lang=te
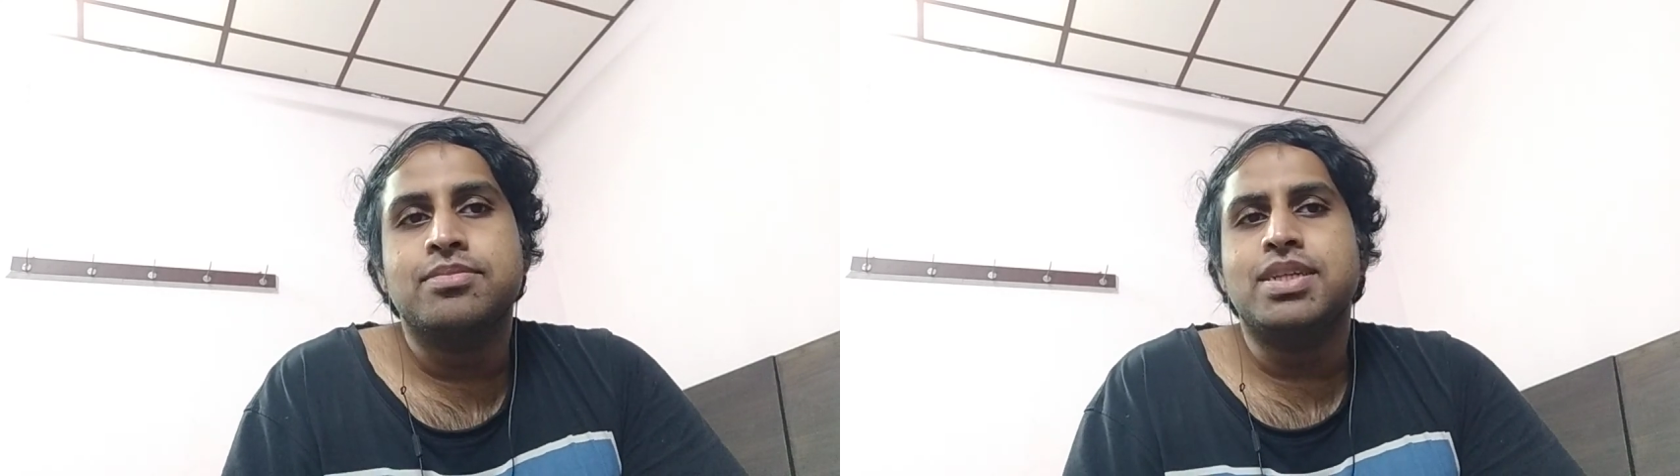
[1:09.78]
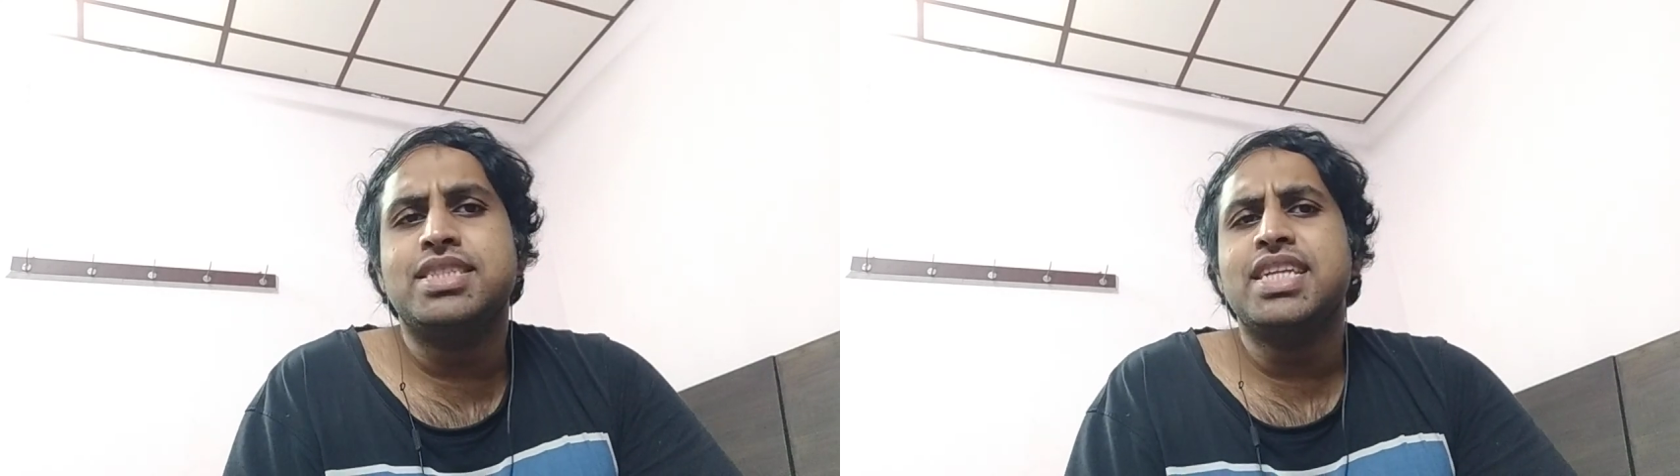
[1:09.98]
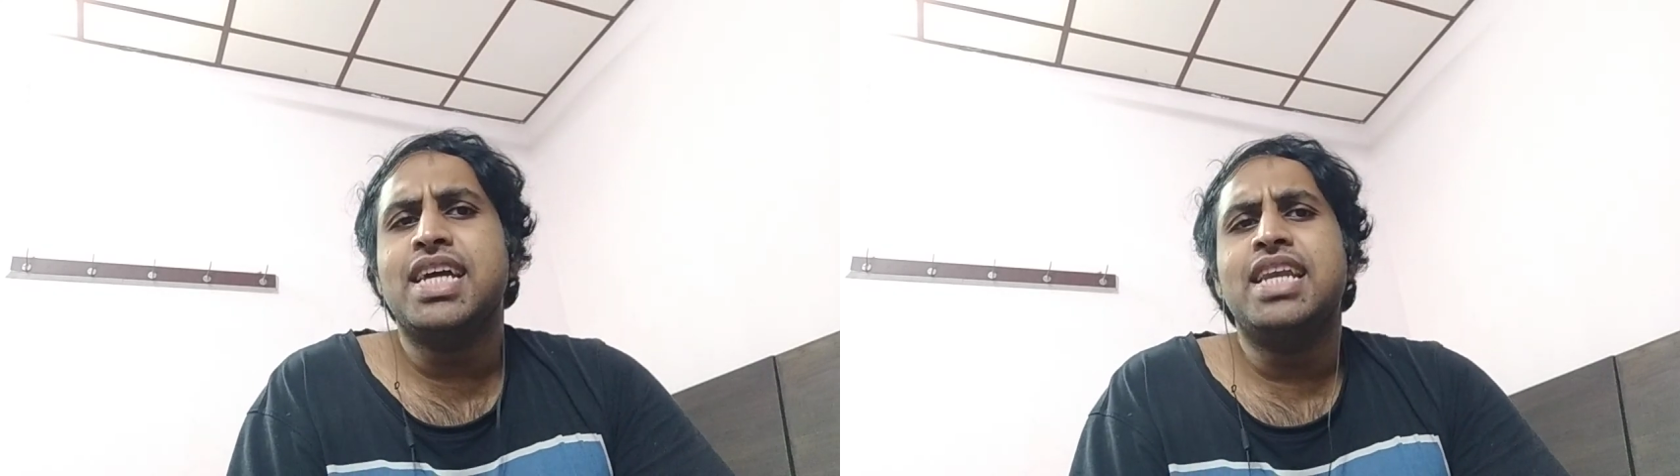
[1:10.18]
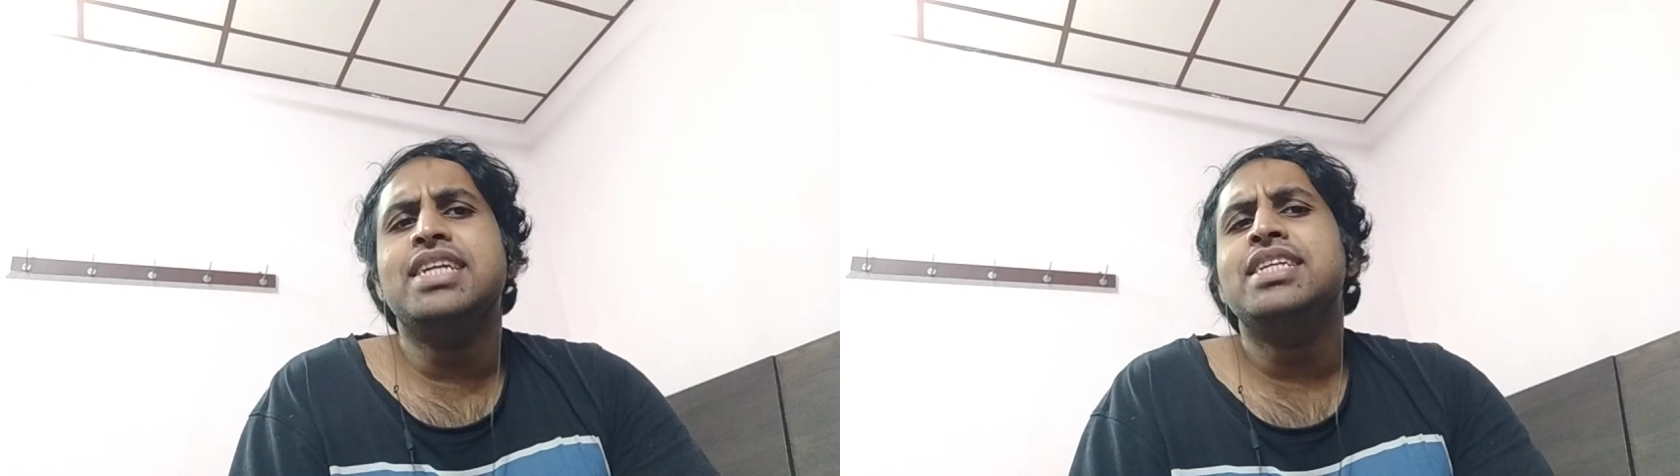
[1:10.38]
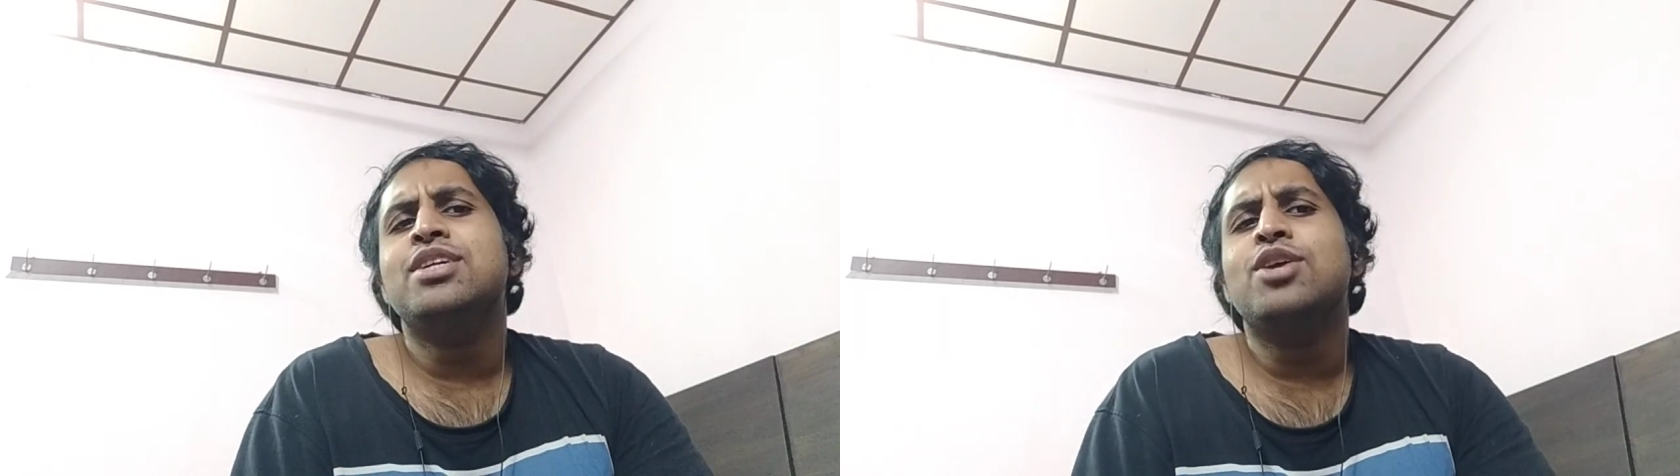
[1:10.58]
మధ్యన
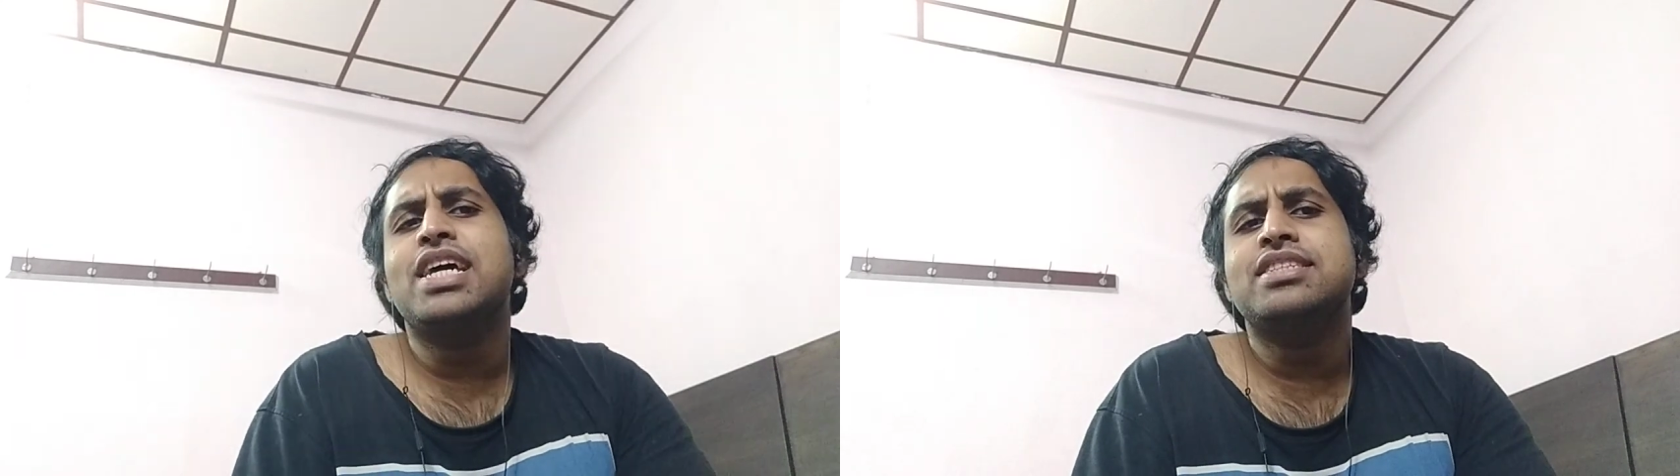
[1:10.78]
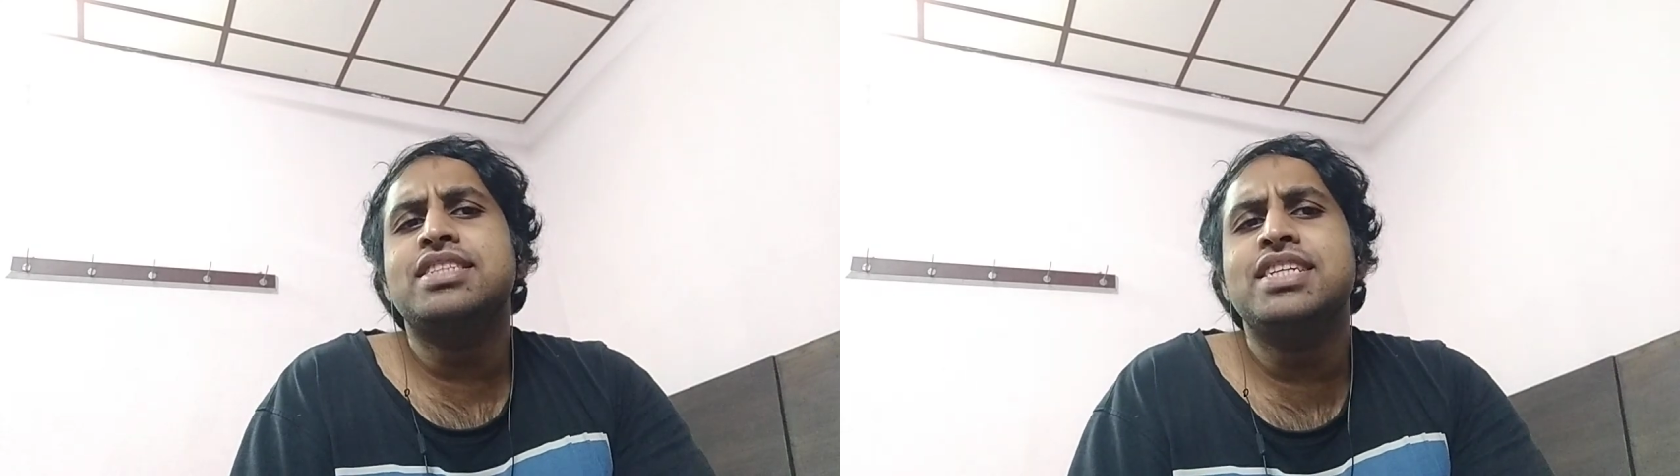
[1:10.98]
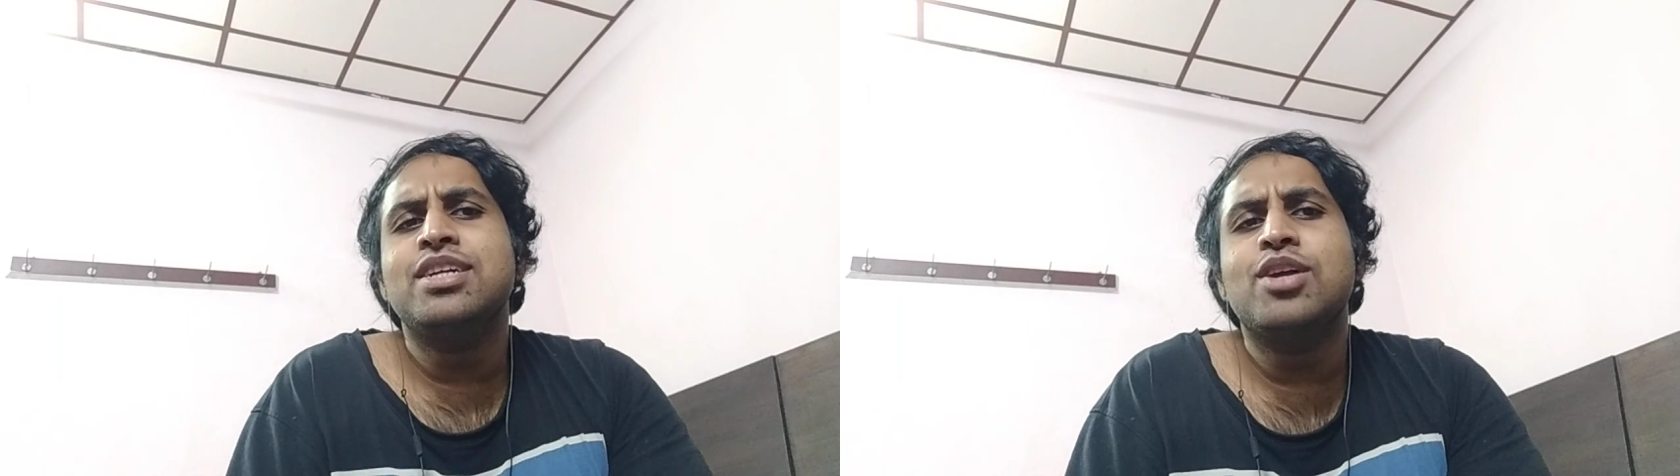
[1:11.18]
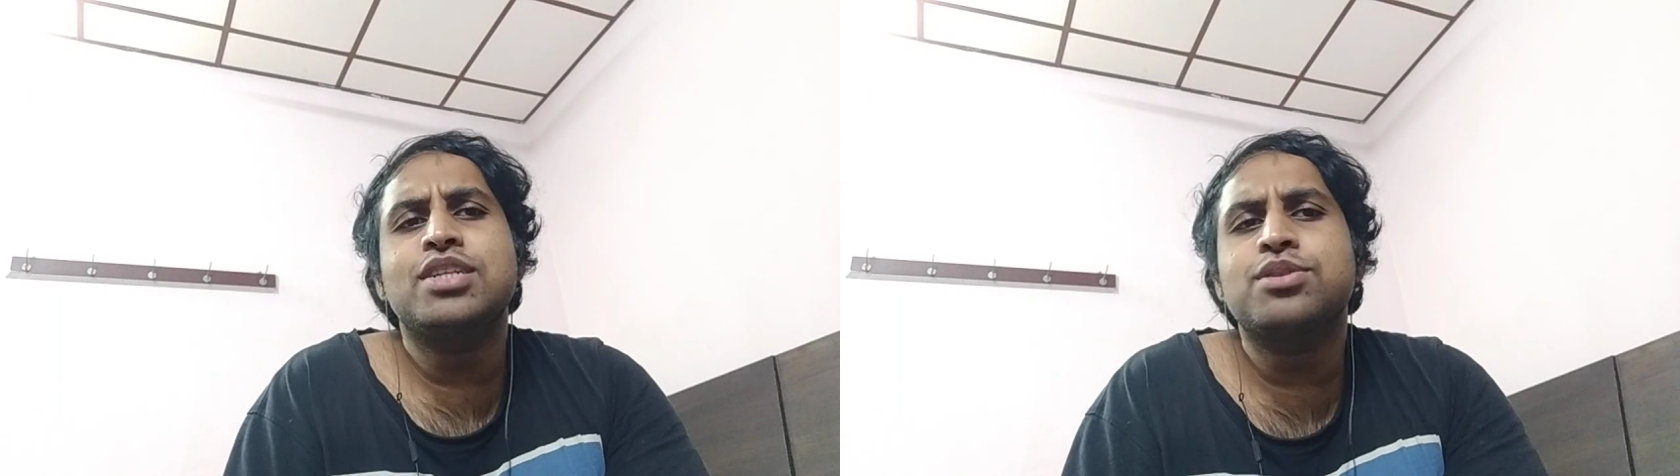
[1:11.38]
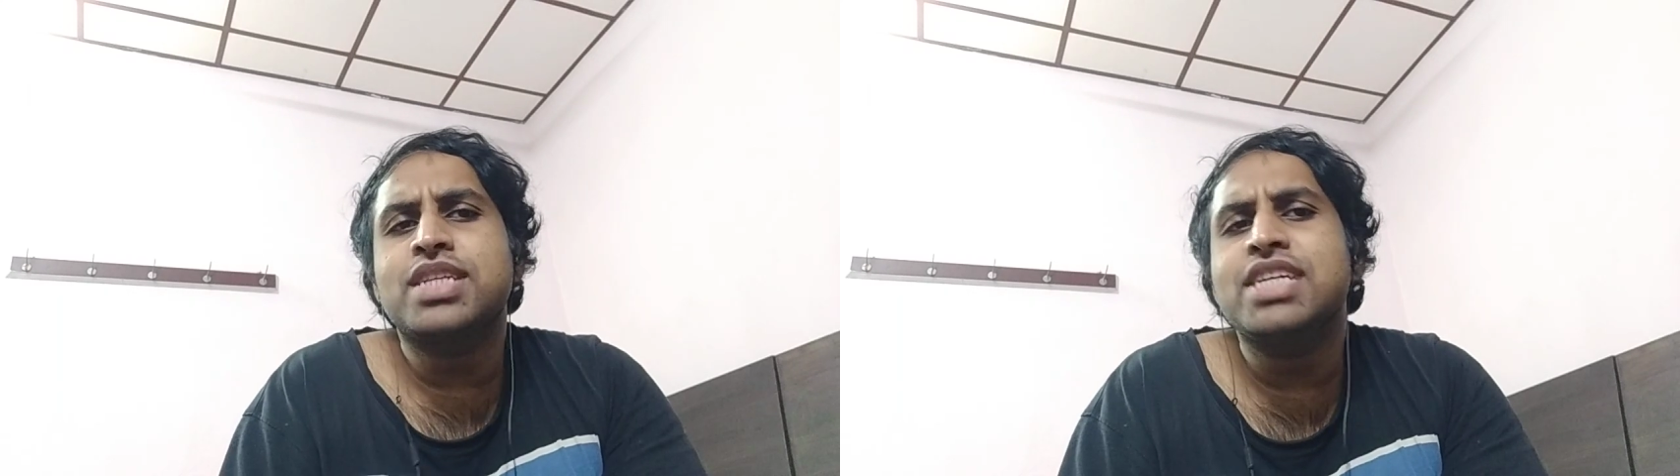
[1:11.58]
ఎల్ఈడీలు e ఎల్సీడీలు అంటూ